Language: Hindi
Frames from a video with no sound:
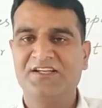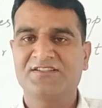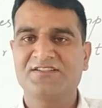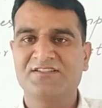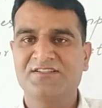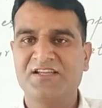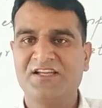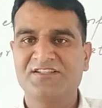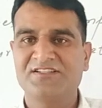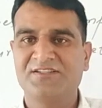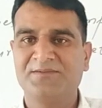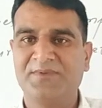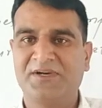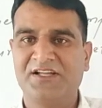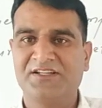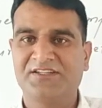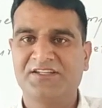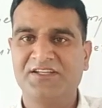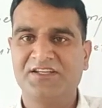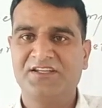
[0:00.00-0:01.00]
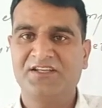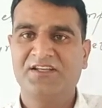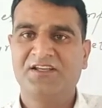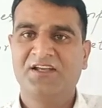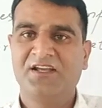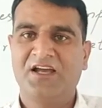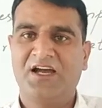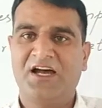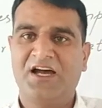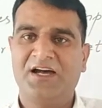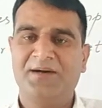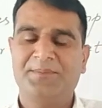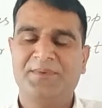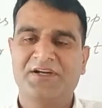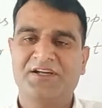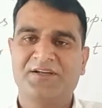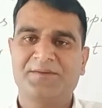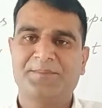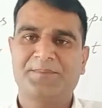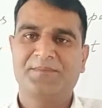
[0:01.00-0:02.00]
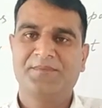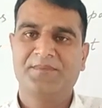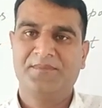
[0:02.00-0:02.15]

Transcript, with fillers: एक्सरसाइज की बात की आप अगर